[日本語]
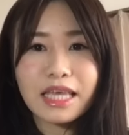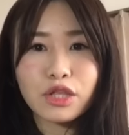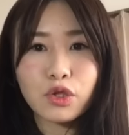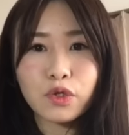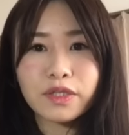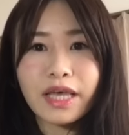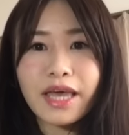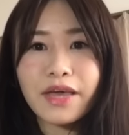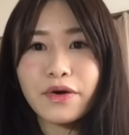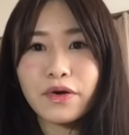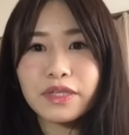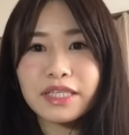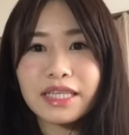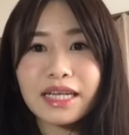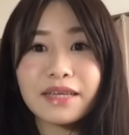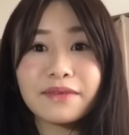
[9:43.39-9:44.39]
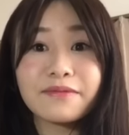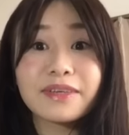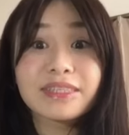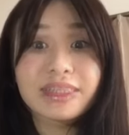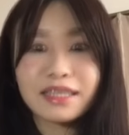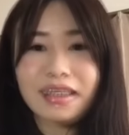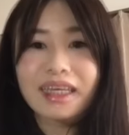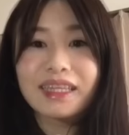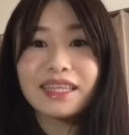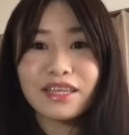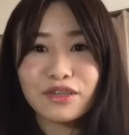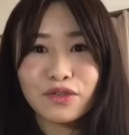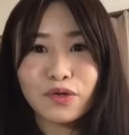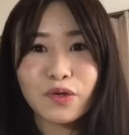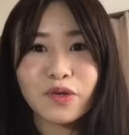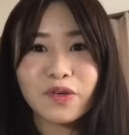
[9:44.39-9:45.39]
えっと、最後になりますが、
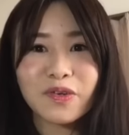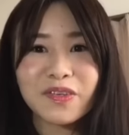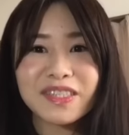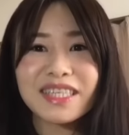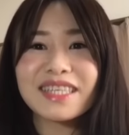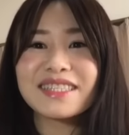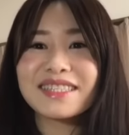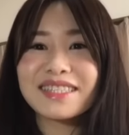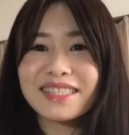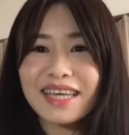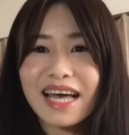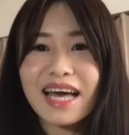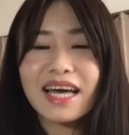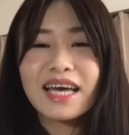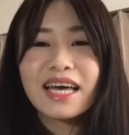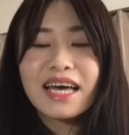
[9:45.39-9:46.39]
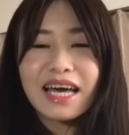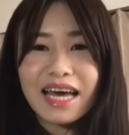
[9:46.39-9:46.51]
チャンネル登録者数が、